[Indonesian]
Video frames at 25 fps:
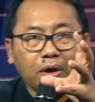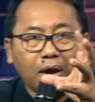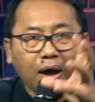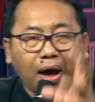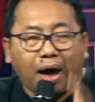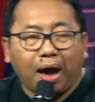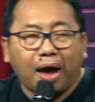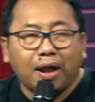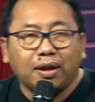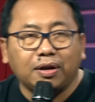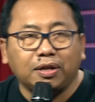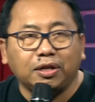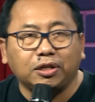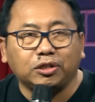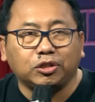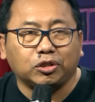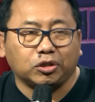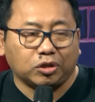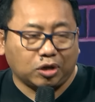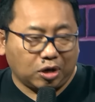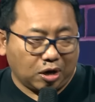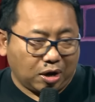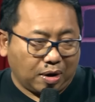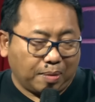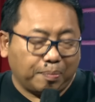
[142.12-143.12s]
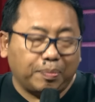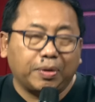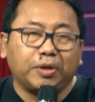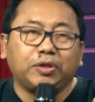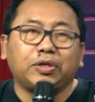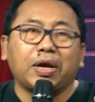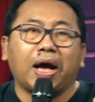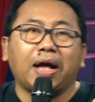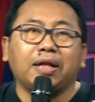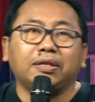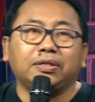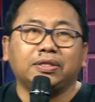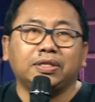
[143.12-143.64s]
Anies
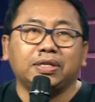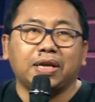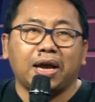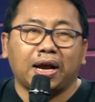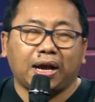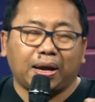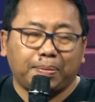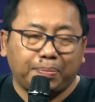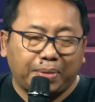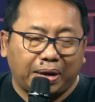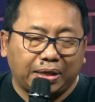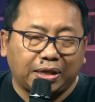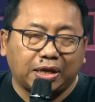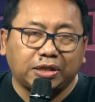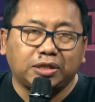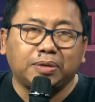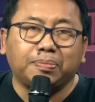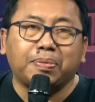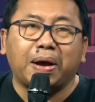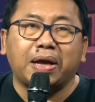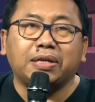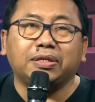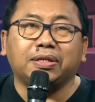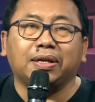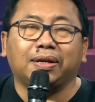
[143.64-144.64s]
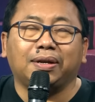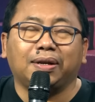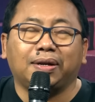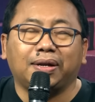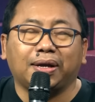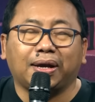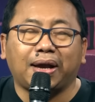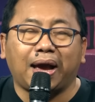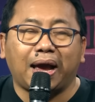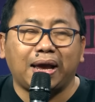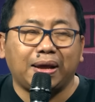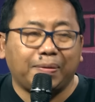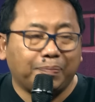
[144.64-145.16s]
berjanji akan mengatasi banjir di
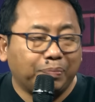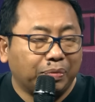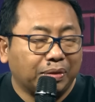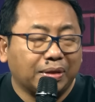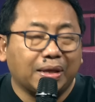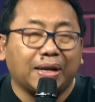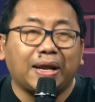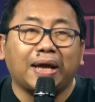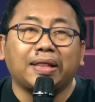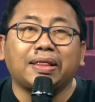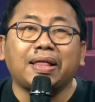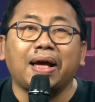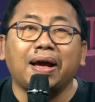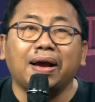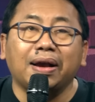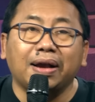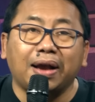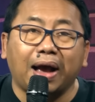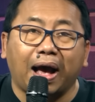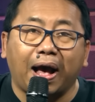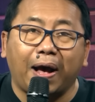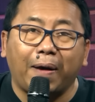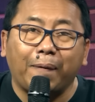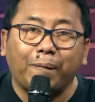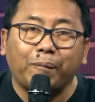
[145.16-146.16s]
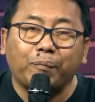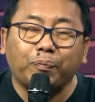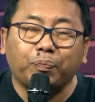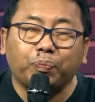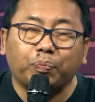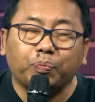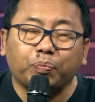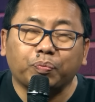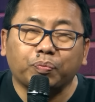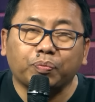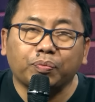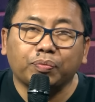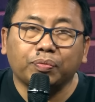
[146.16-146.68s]
DKI. Ternyata enggak.
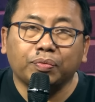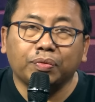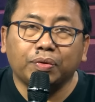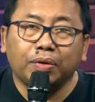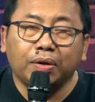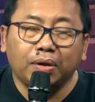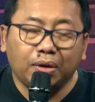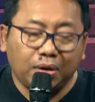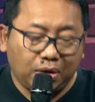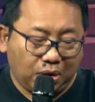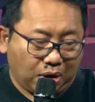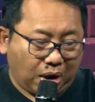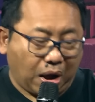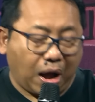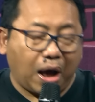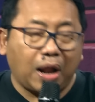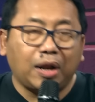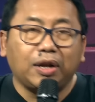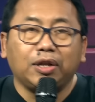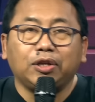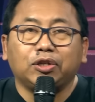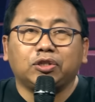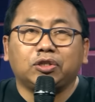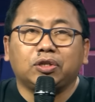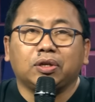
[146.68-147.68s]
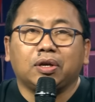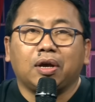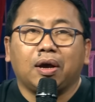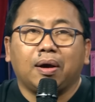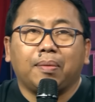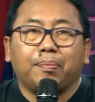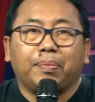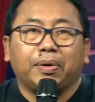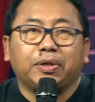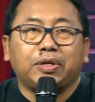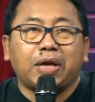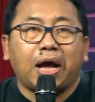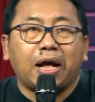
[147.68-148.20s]
Anies
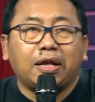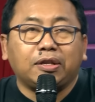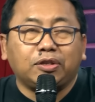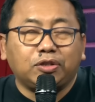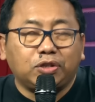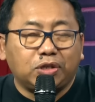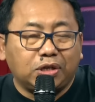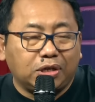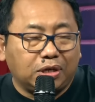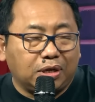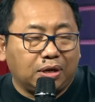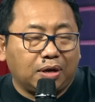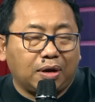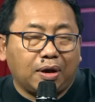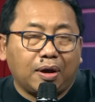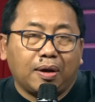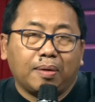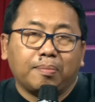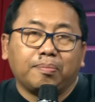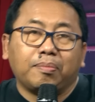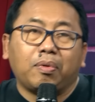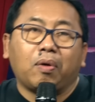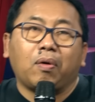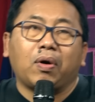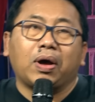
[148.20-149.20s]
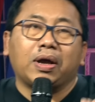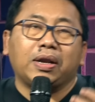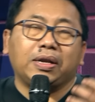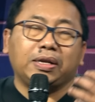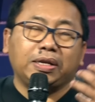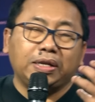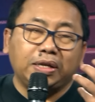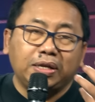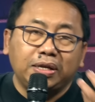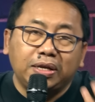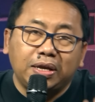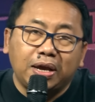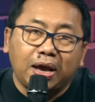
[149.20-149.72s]
berjanji bahwa
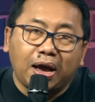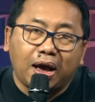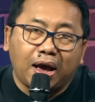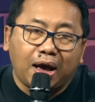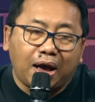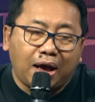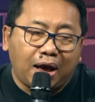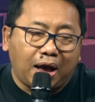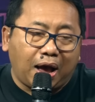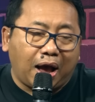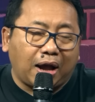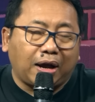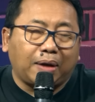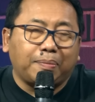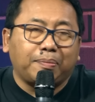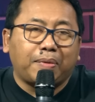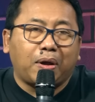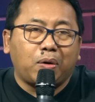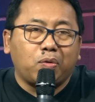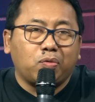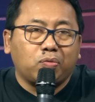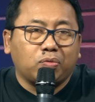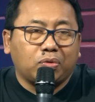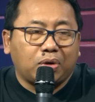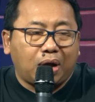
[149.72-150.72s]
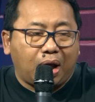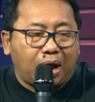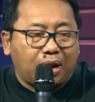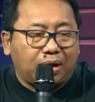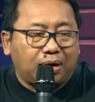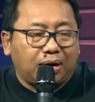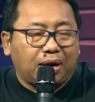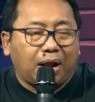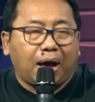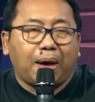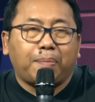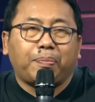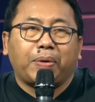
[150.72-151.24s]
dia akan melakukan
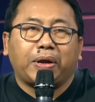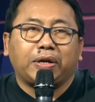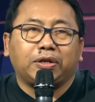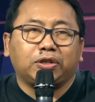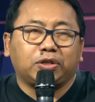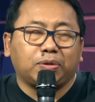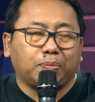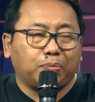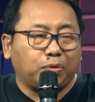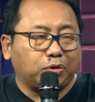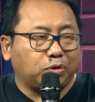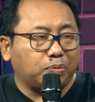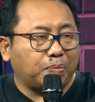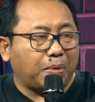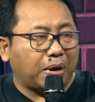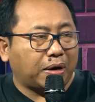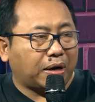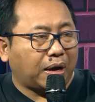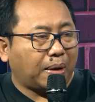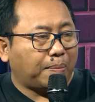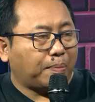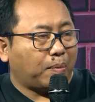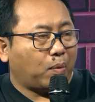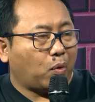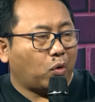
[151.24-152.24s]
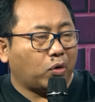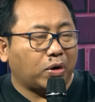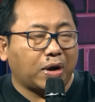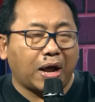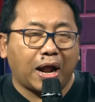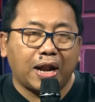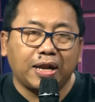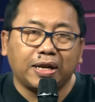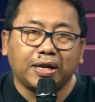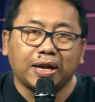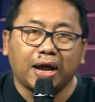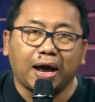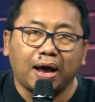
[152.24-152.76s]
apa yang disebut sebagai
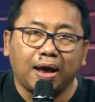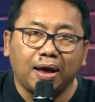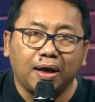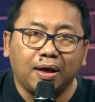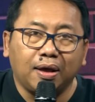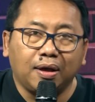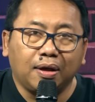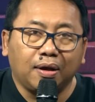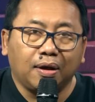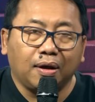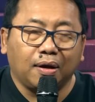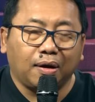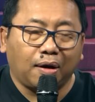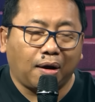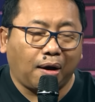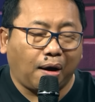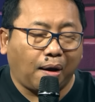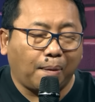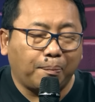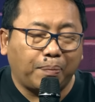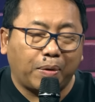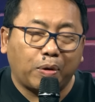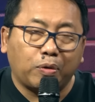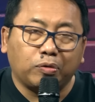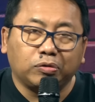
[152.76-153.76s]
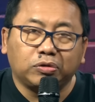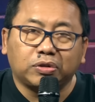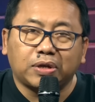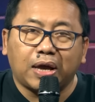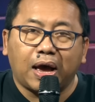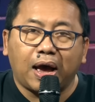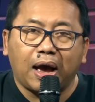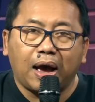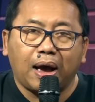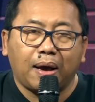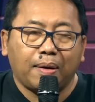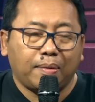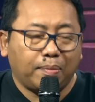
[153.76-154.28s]
modalin uh,
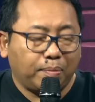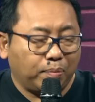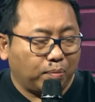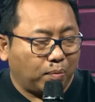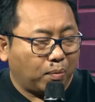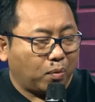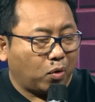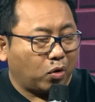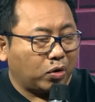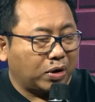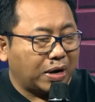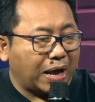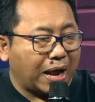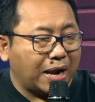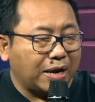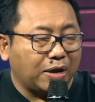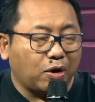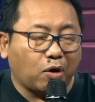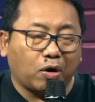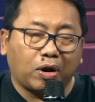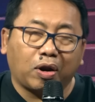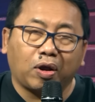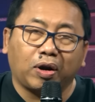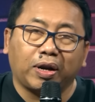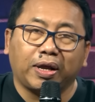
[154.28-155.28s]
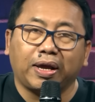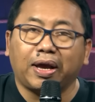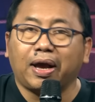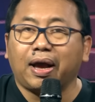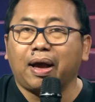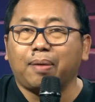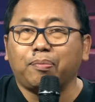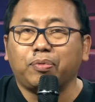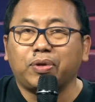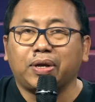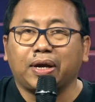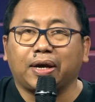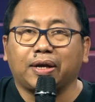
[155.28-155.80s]
pengusaha, modali orang-orang yang
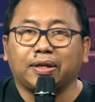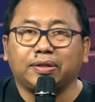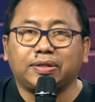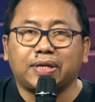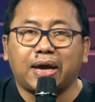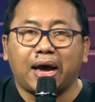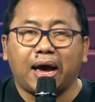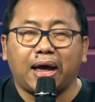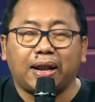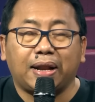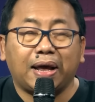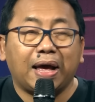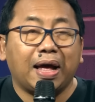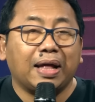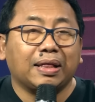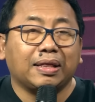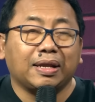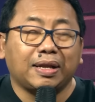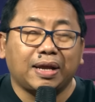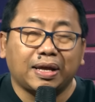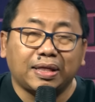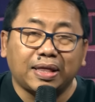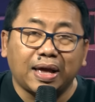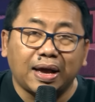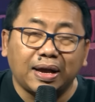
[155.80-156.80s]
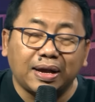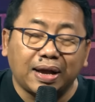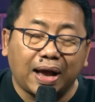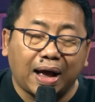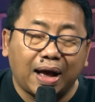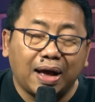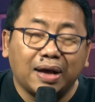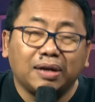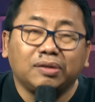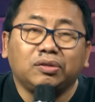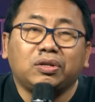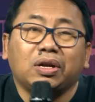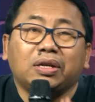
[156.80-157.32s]
nggak punya kerjaan. Ternyata enggak,
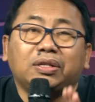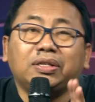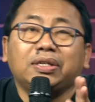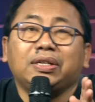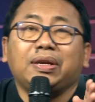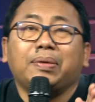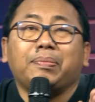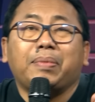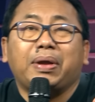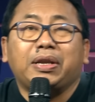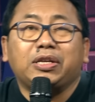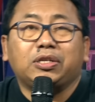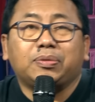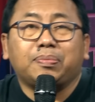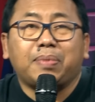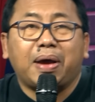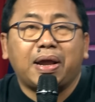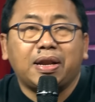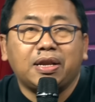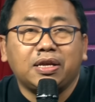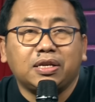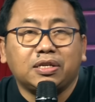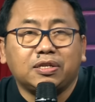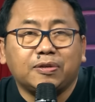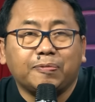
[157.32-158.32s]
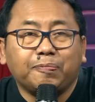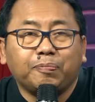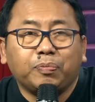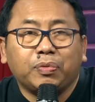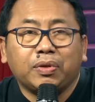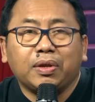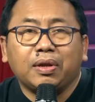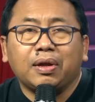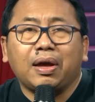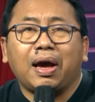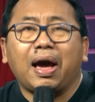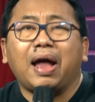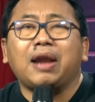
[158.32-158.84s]
janjinya manis-manis.
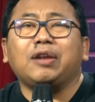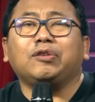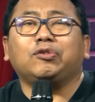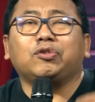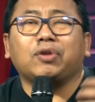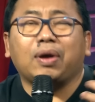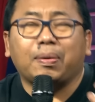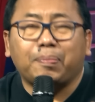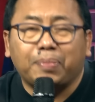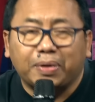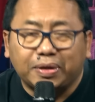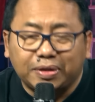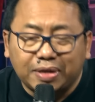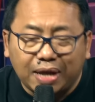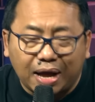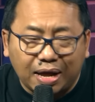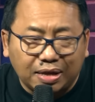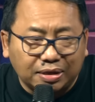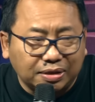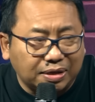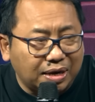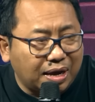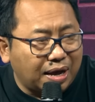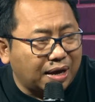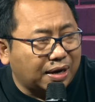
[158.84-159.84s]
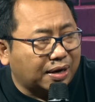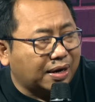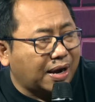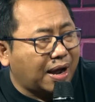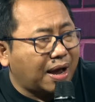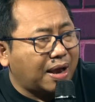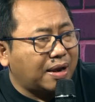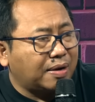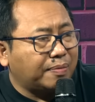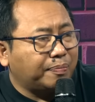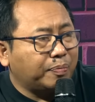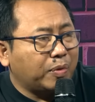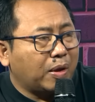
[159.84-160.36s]
Anies juga berjanji
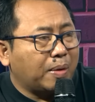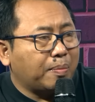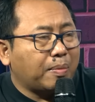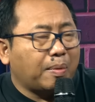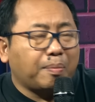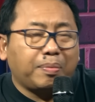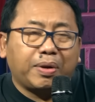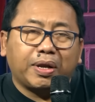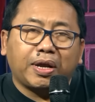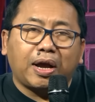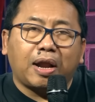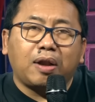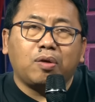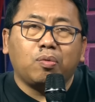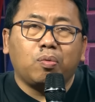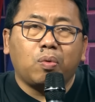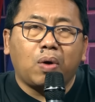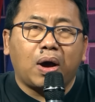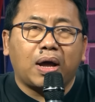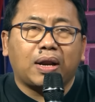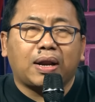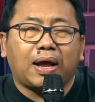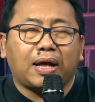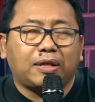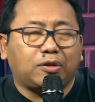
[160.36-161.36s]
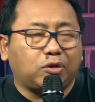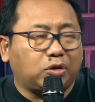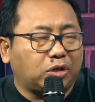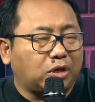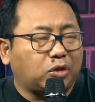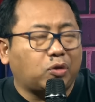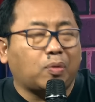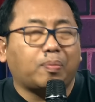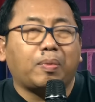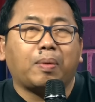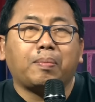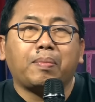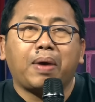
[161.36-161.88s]
akan memberikan 200
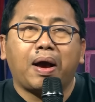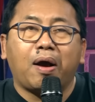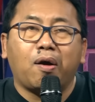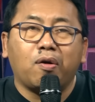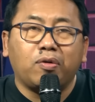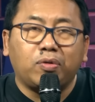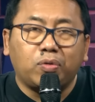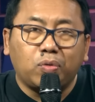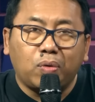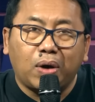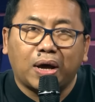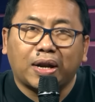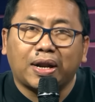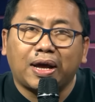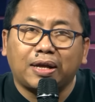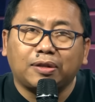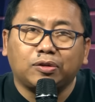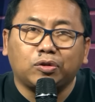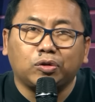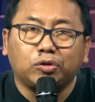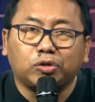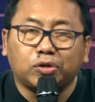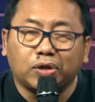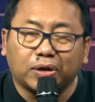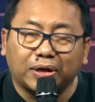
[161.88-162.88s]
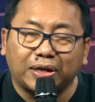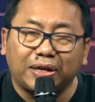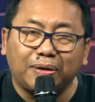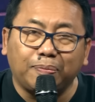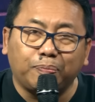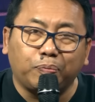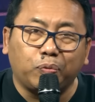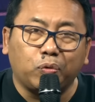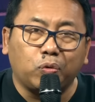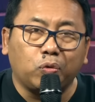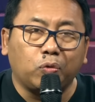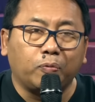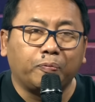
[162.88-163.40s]
atau membangun 200
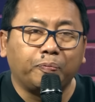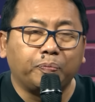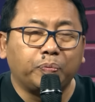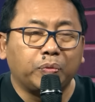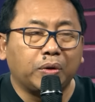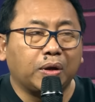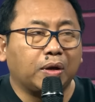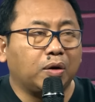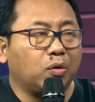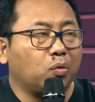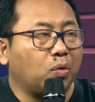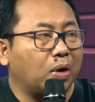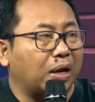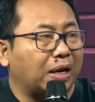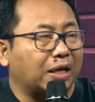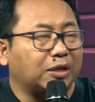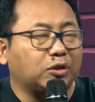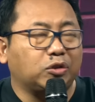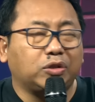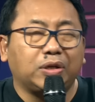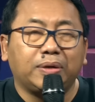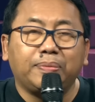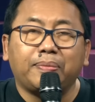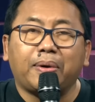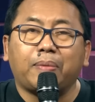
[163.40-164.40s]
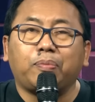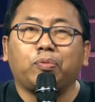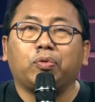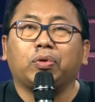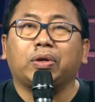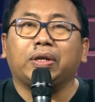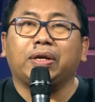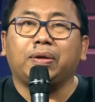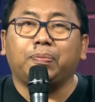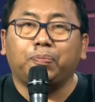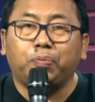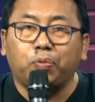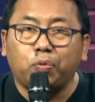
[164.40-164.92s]
ribu, 250
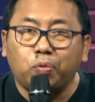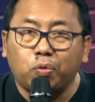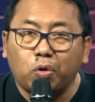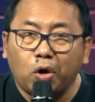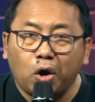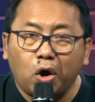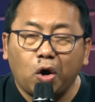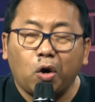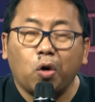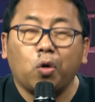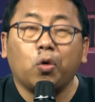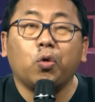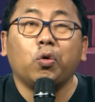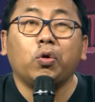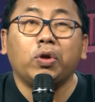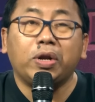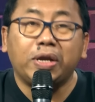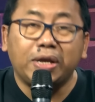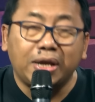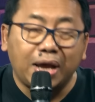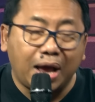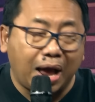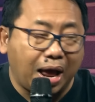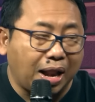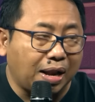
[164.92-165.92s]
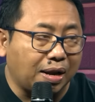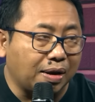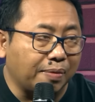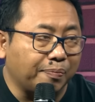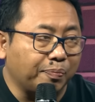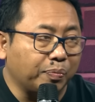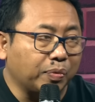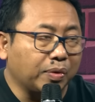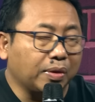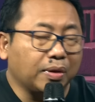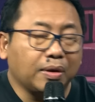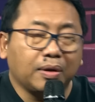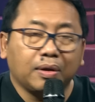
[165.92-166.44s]
ribu hunian
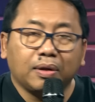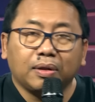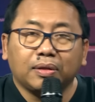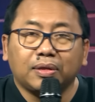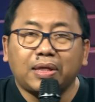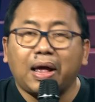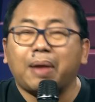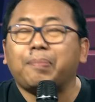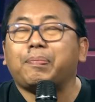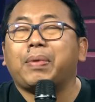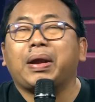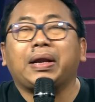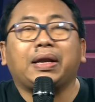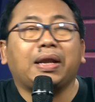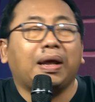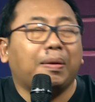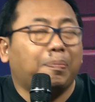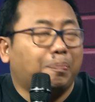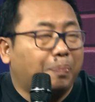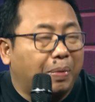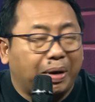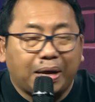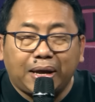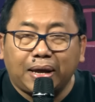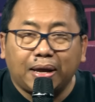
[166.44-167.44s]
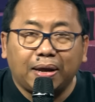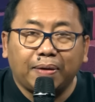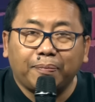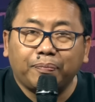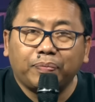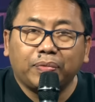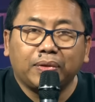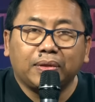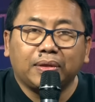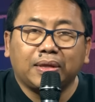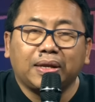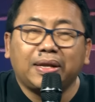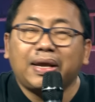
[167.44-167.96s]
tanpa DP.
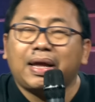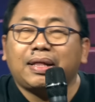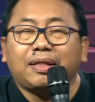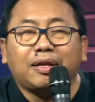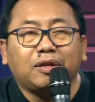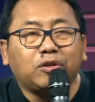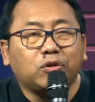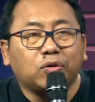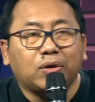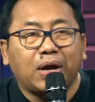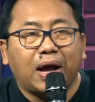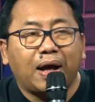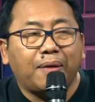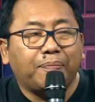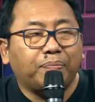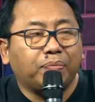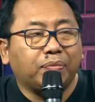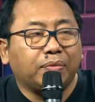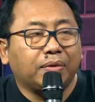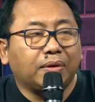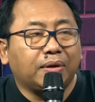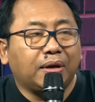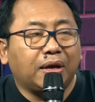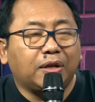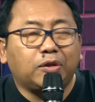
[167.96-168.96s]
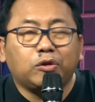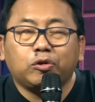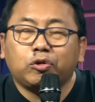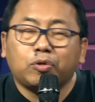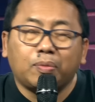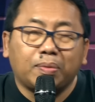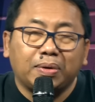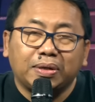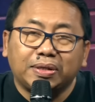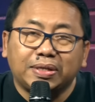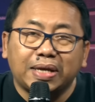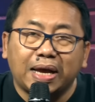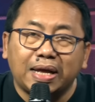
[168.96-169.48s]
Ternyata juga itu
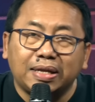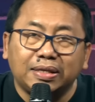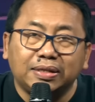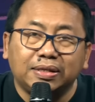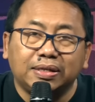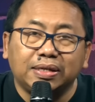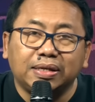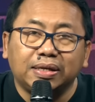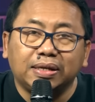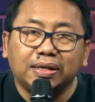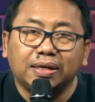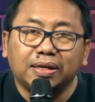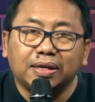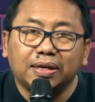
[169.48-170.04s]
cuma janji.